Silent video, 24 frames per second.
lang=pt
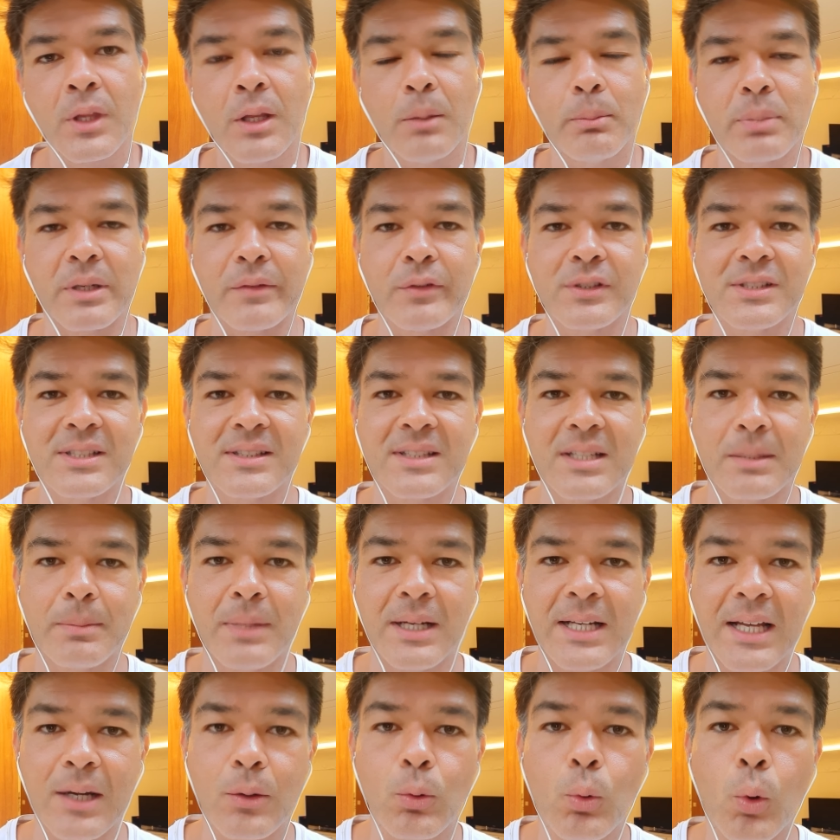para você
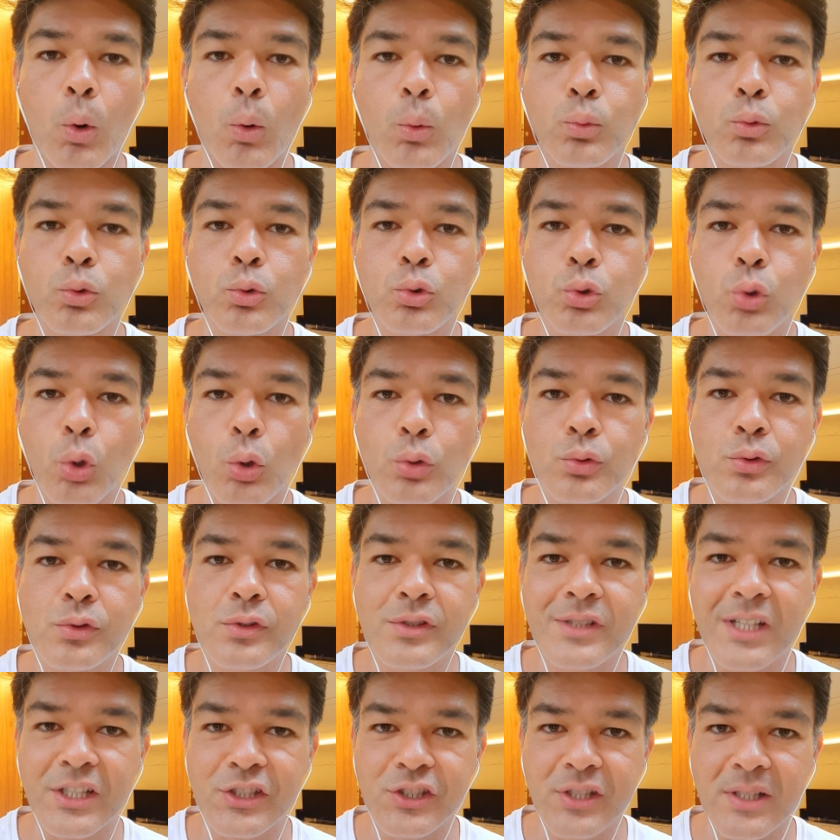trabalhar com todos
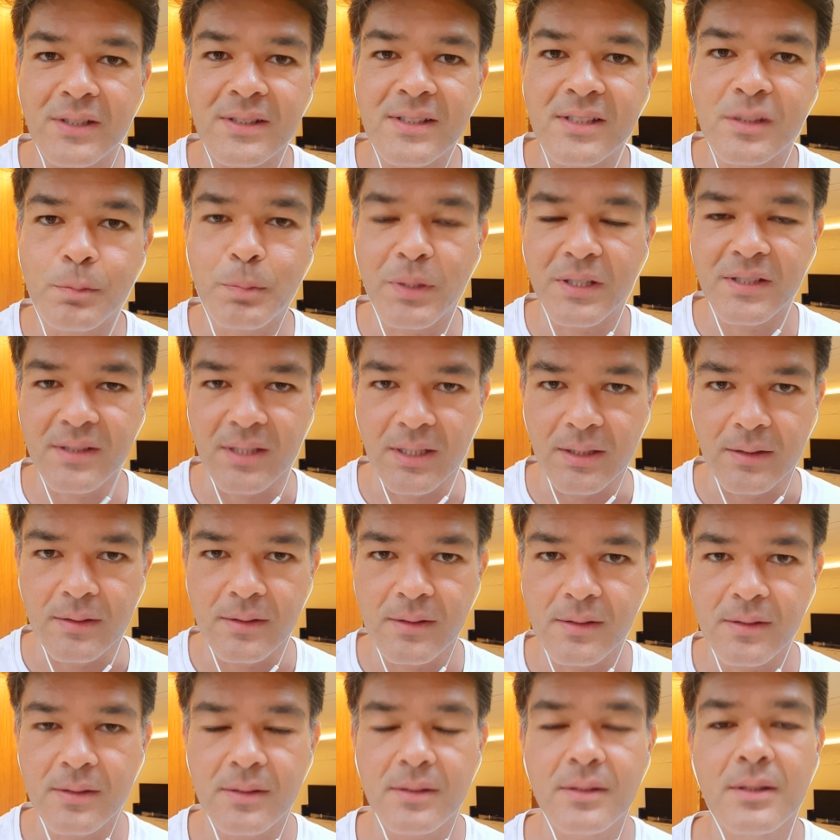os agentes
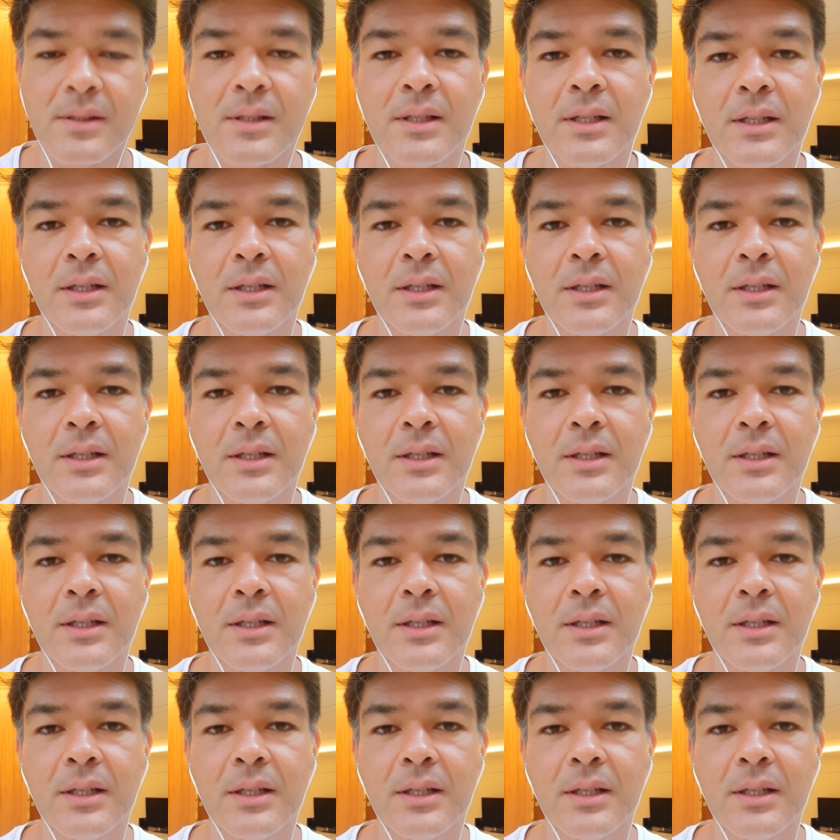espessantes,